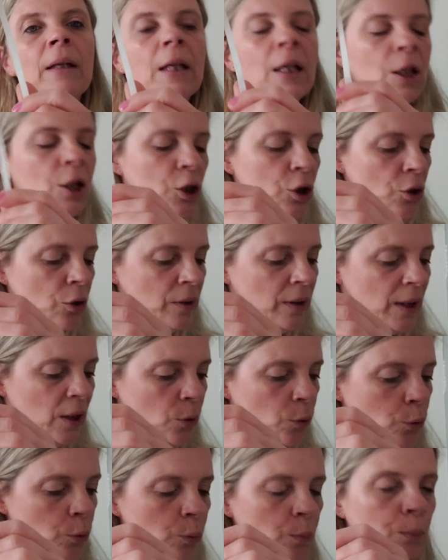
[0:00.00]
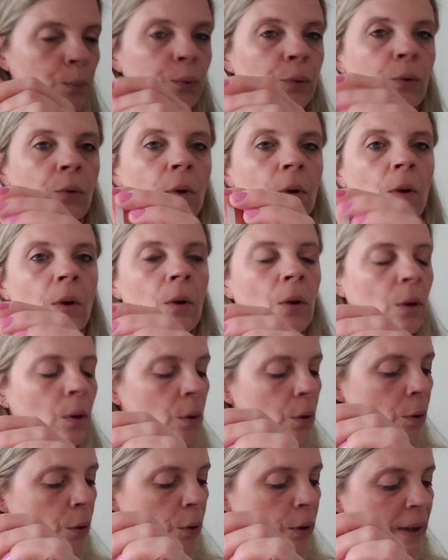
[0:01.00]
et j'en ai eu pour
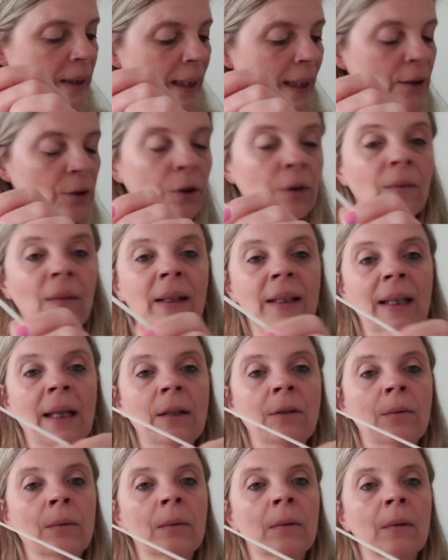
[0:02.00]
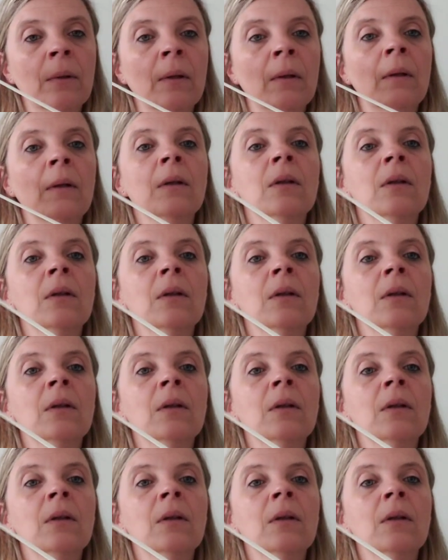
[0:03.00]
84 euh,